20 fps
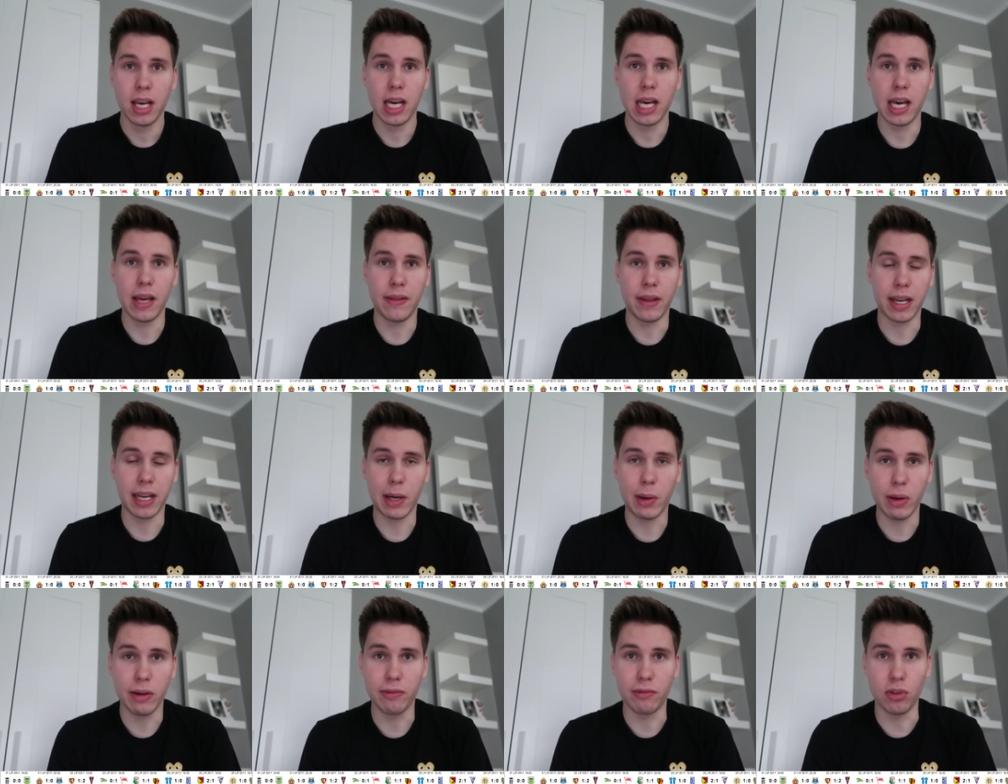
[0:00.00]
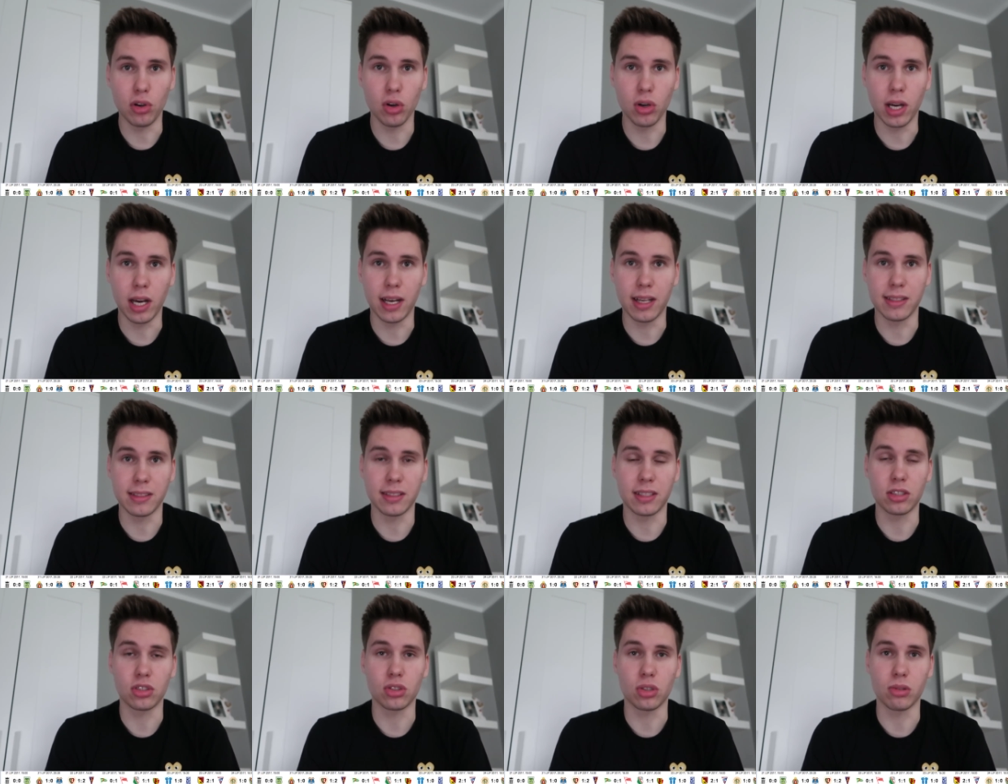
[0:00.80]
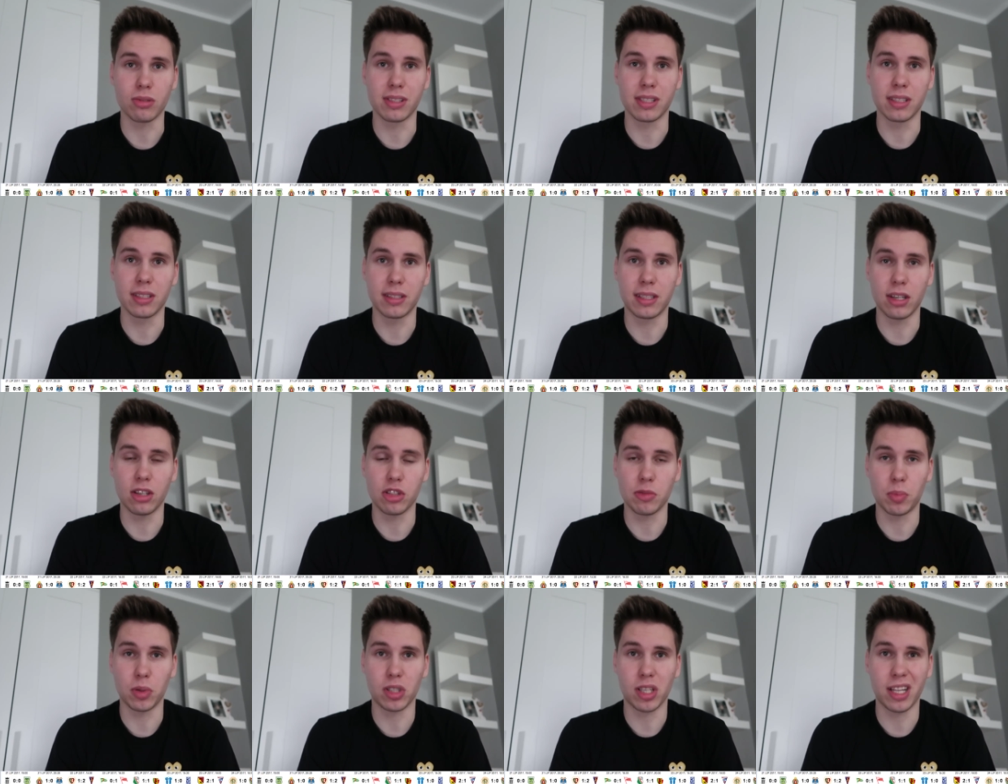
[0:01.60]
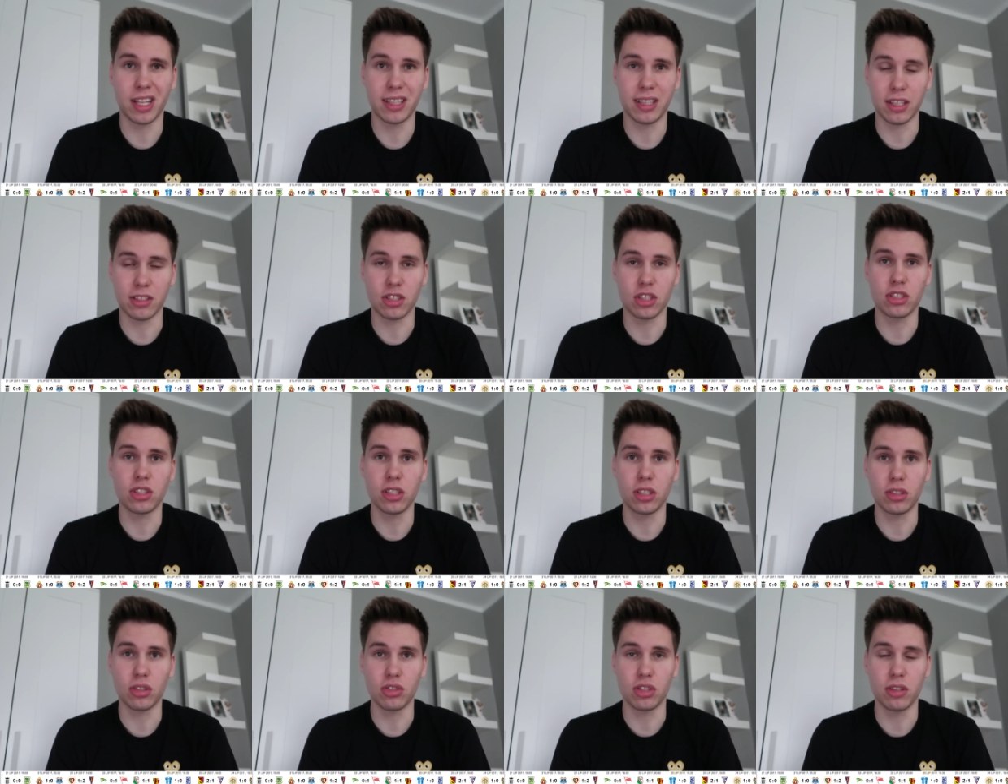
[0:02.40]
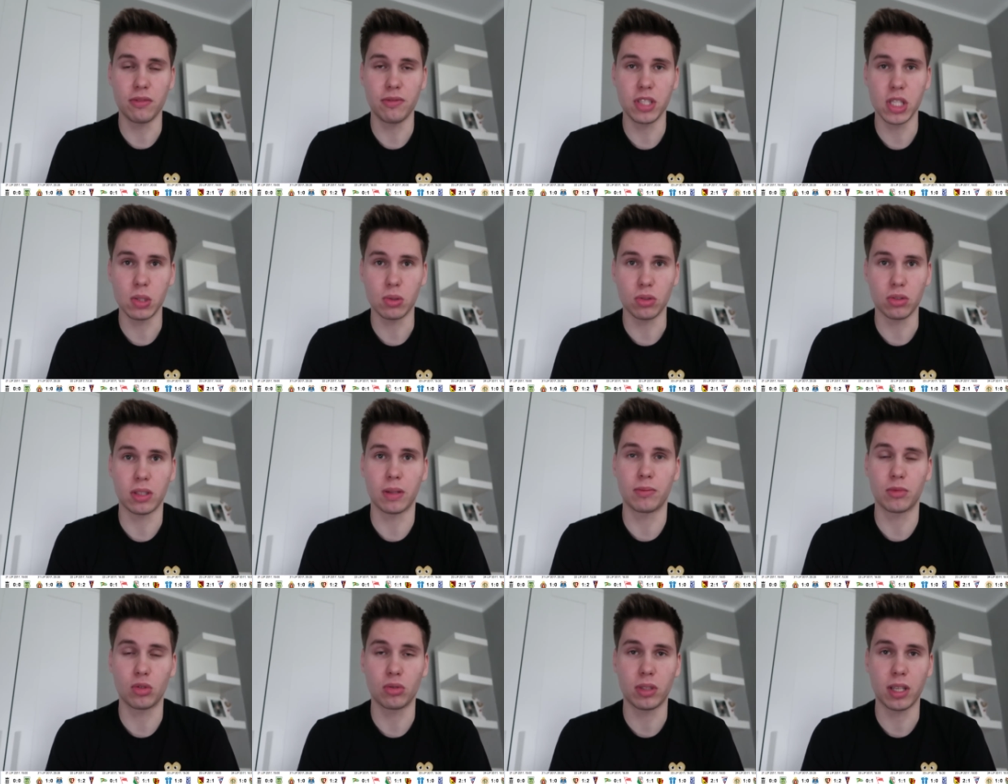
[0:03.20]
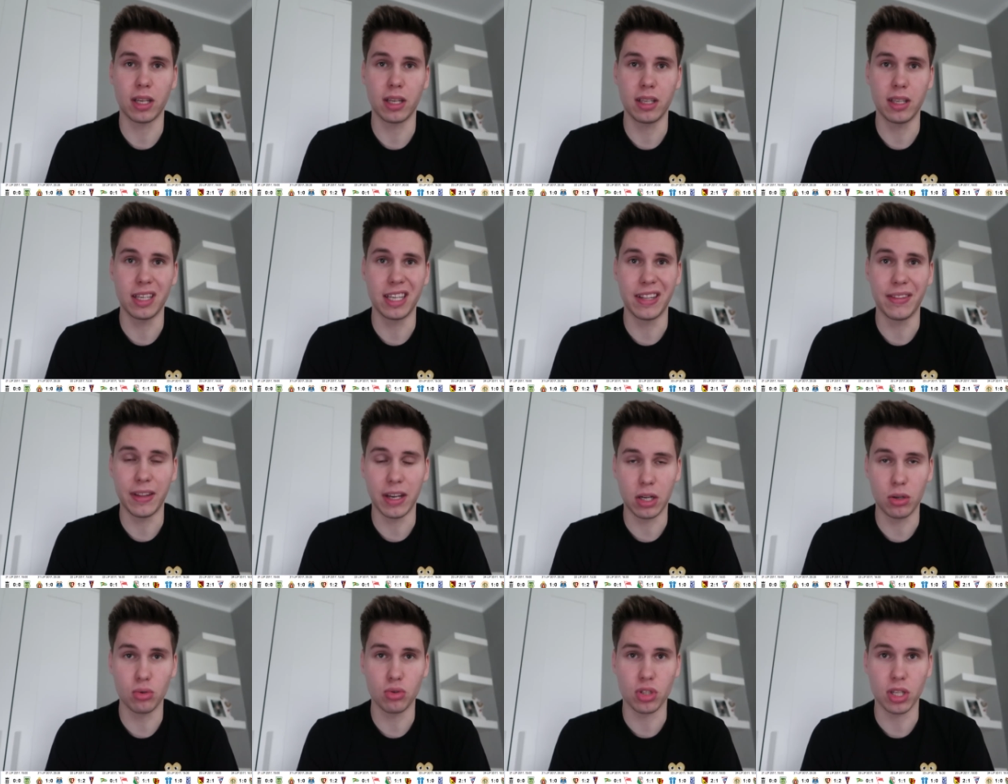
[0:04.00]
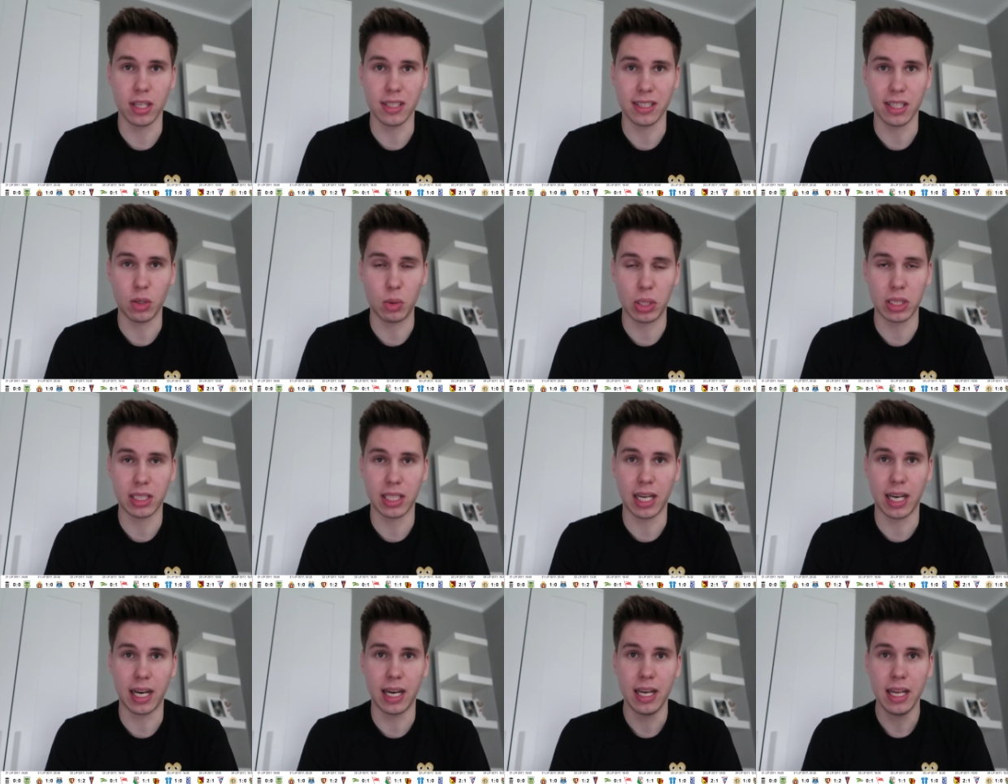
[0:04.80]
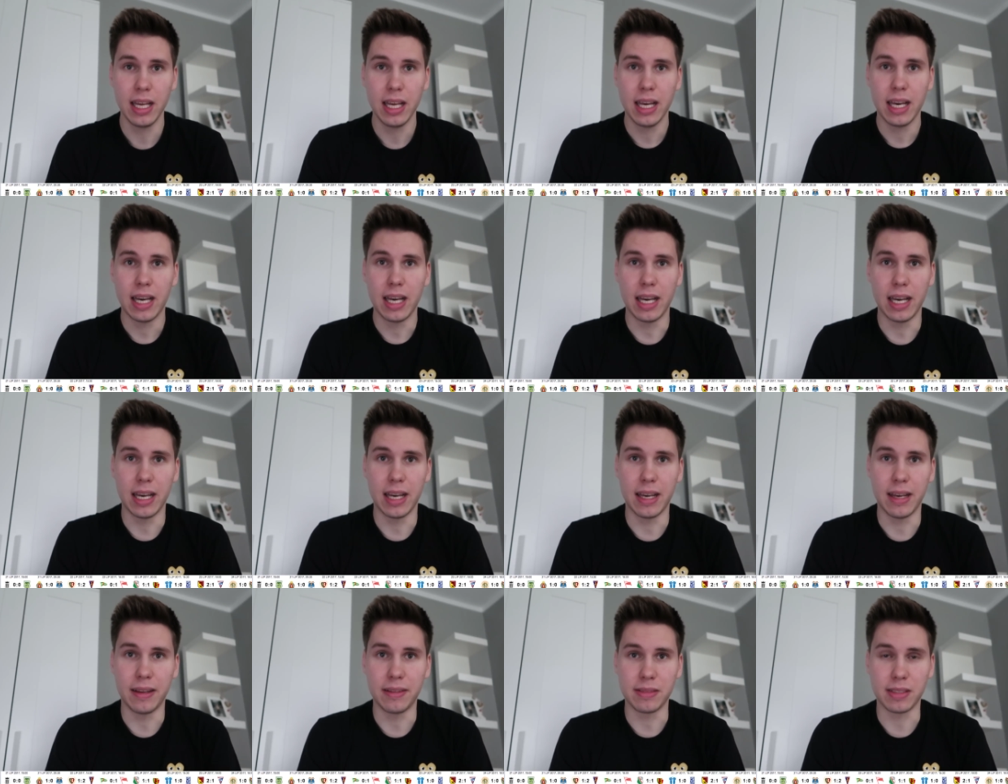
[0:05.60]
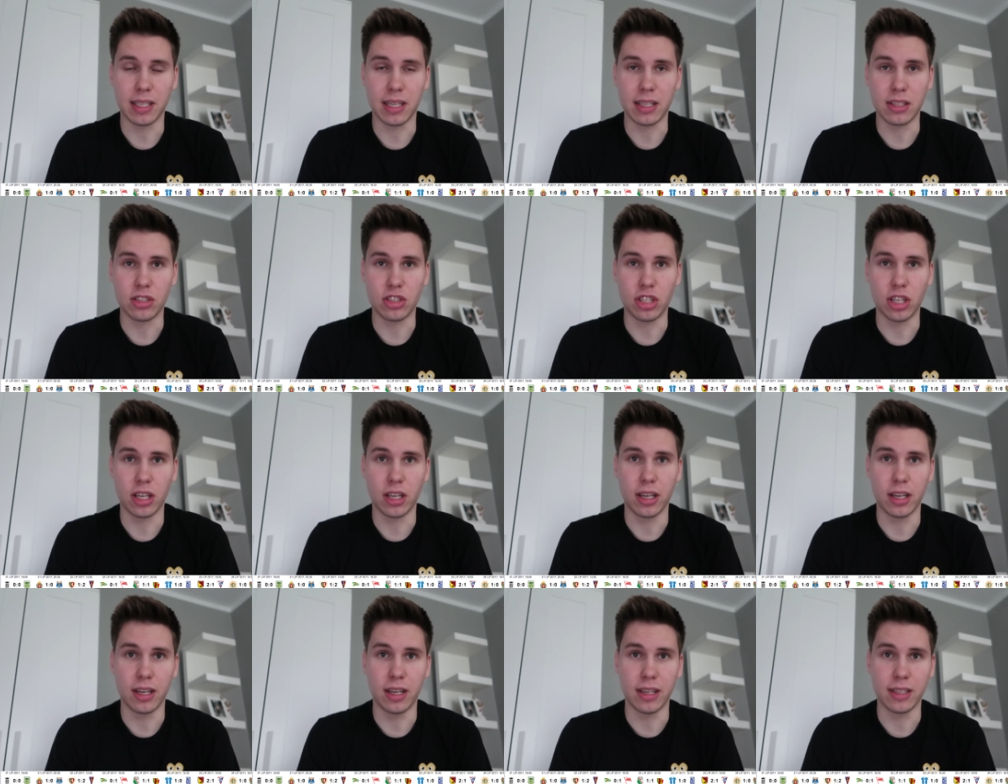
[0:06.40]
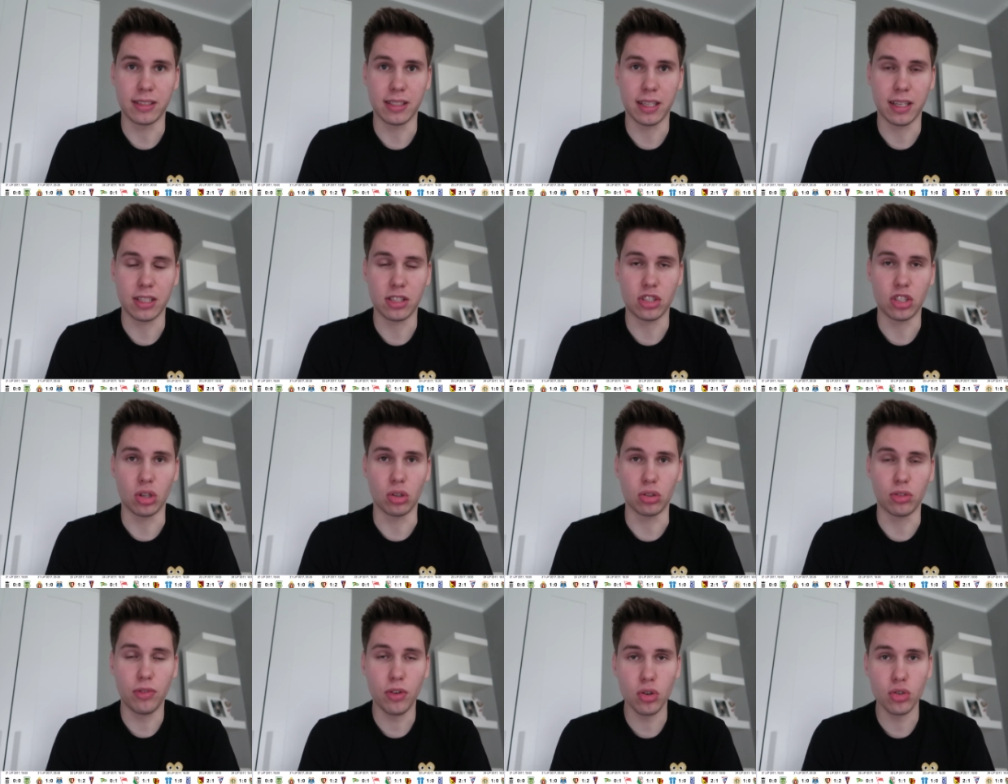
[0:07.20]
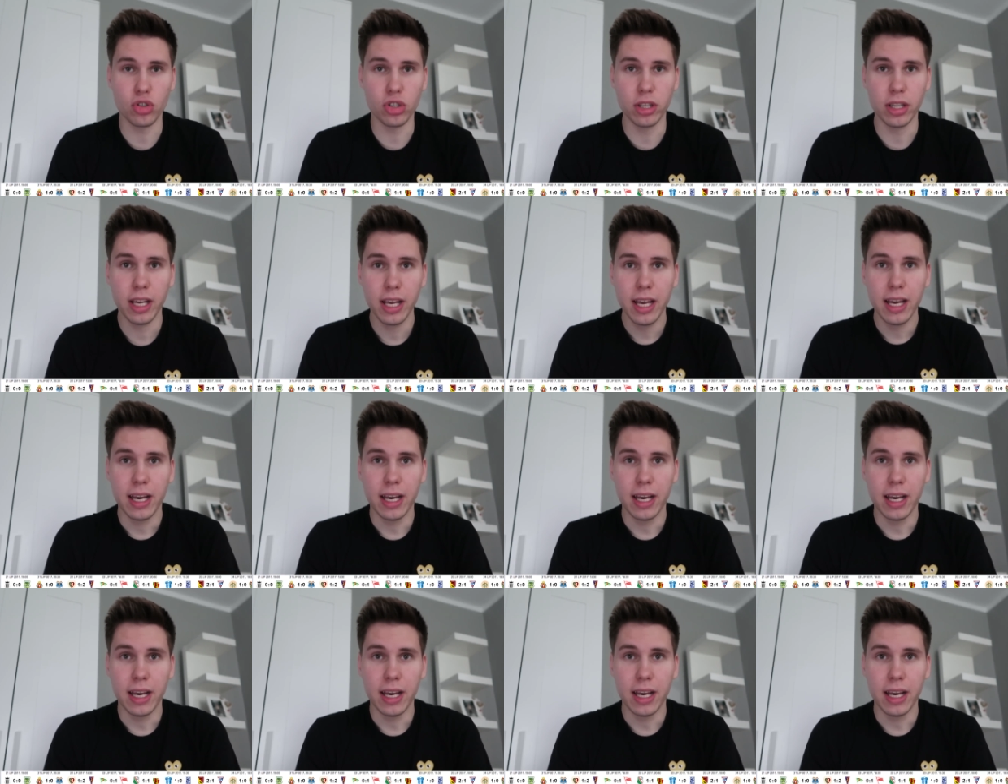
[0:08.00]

e, nagrałem vloga zresztą z tego spotkania, także jeśli ktoś nie widział, to tam tutaj e, na górze zakładka e, zaraz, się, e, zaraz się otworzy.